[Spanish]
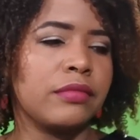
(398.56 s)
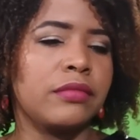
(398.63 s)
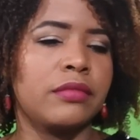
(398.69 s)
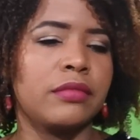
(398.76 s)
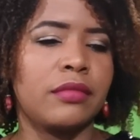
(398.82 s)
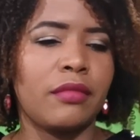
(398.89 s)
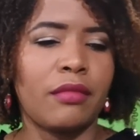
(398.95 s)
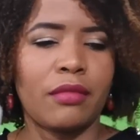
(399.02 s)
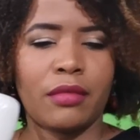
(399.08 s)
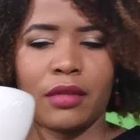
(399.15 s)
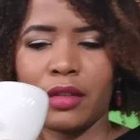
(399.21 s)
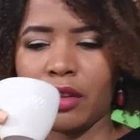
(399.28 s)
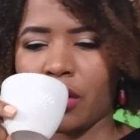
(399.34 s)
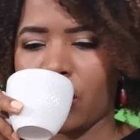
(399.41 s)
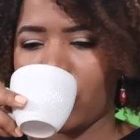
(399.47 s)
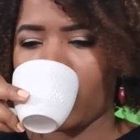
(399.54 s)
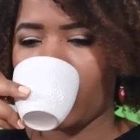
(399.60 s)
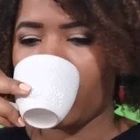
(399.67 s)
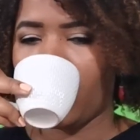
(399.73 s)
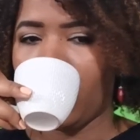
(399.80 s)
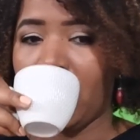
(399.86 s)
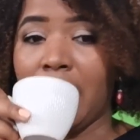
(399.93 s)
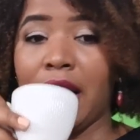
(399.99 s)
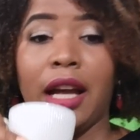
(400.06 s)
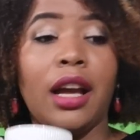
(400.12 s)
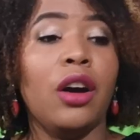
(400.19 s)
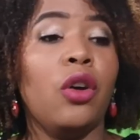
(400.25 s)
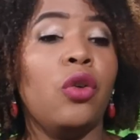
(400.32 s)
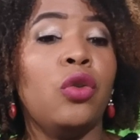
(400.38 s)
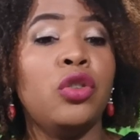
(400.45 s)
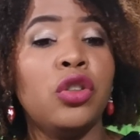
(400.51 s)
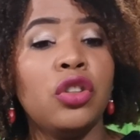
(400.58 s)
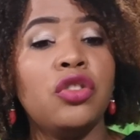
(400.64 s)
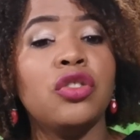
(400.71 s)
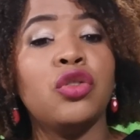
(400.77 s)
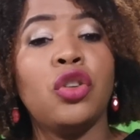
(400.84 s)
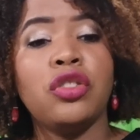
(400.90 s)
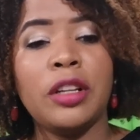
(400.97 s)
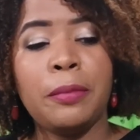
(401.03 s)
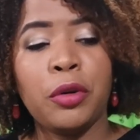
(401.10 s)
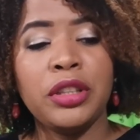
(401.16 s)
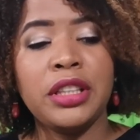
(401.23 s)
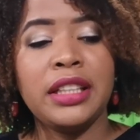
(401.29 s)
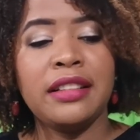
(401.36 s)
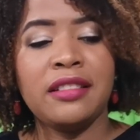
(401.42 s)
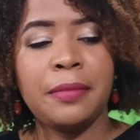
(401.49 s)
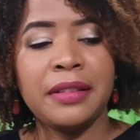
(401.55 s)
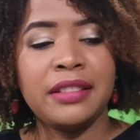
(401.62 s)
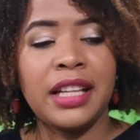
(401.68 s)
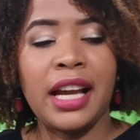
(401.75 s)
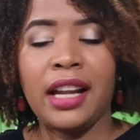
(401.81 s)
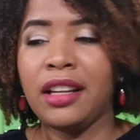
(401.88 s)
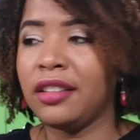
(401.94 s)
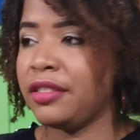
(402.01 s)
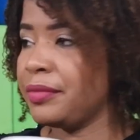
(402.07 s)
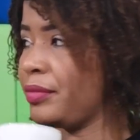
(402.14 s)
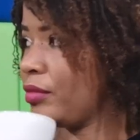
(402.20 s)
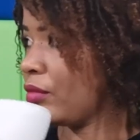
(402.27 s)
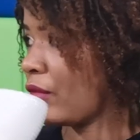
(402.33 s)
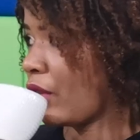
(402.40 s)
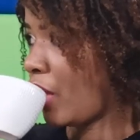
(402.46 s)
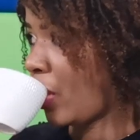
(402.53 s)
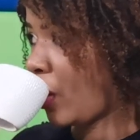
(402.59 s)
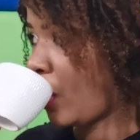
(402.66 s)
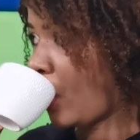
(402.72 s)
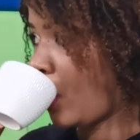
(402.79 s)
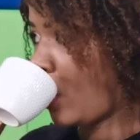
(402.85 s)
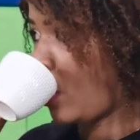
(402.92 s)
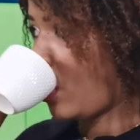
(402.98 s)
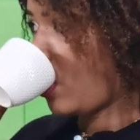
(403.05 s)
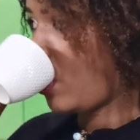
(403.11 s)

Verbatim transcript: por cierto, el a traer una serie de reportajes. sí, que, el Archivo General de la